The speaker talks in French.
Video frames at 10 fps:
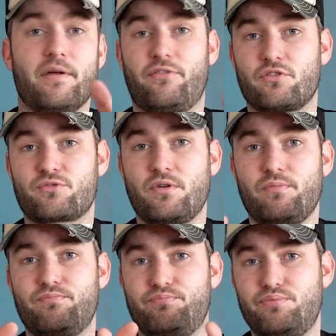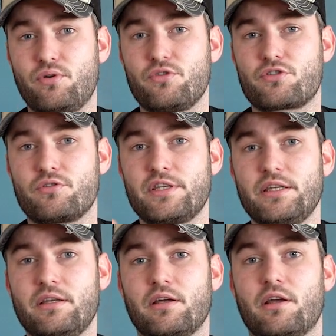Mais franchement, pour le
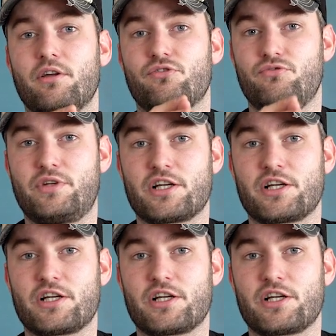Sony, je vous